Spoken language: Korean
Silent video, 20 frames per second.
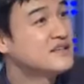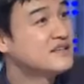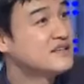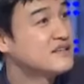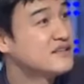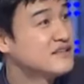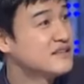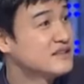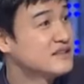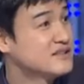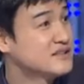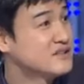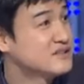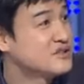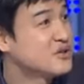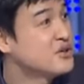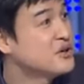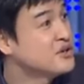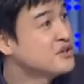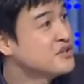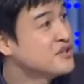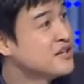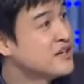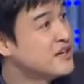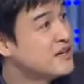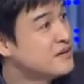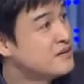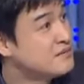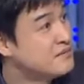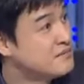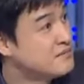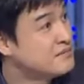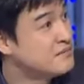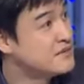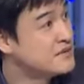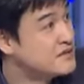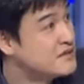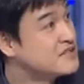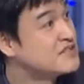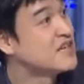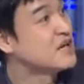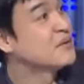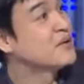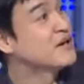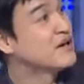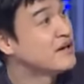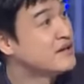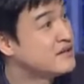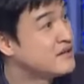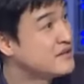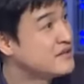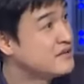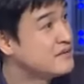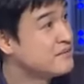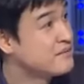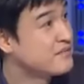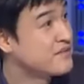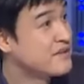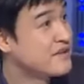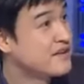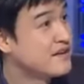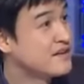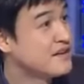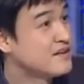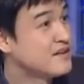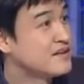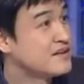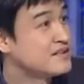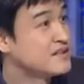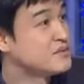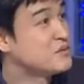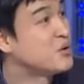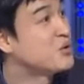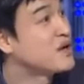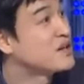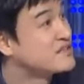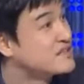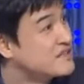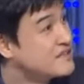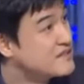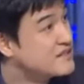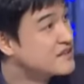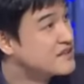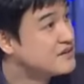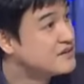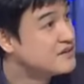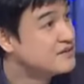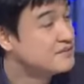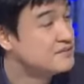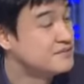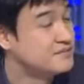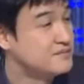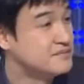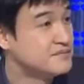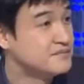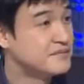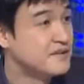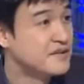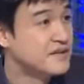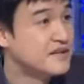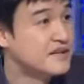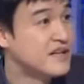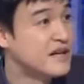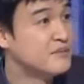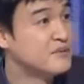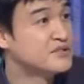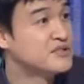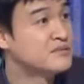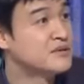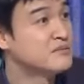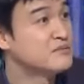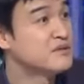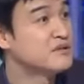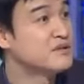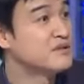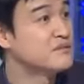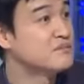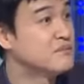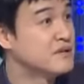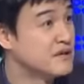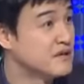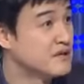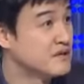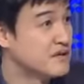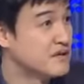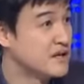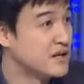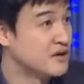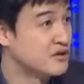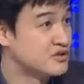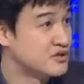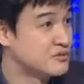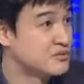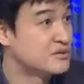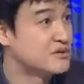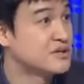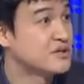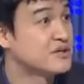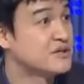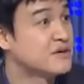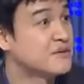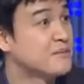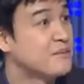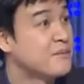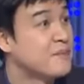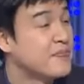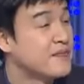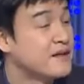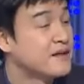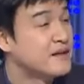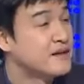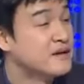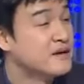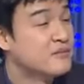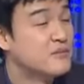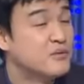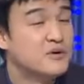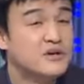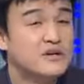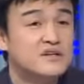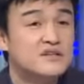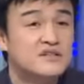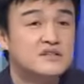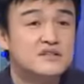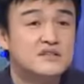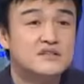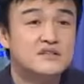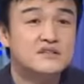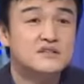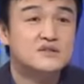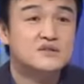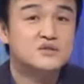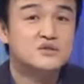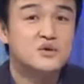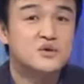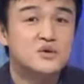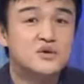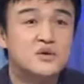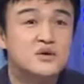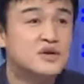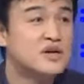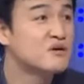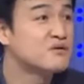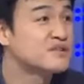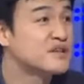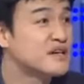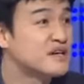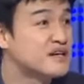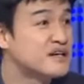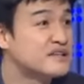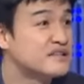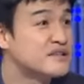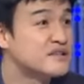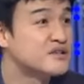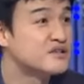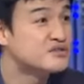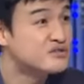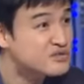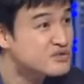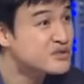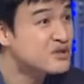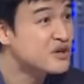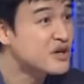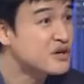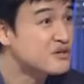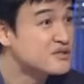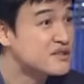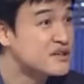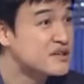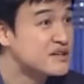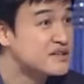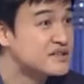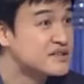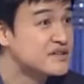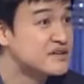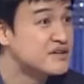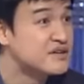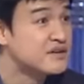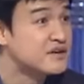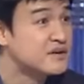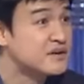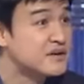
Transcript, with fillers: 이저 서현 양을 제외한 지금 고등학생이니까요. 나머지 멤버들에게 여쭤볼게요. 본인은 소녀라고 생각하세요? 숙녀라고 생각하세요?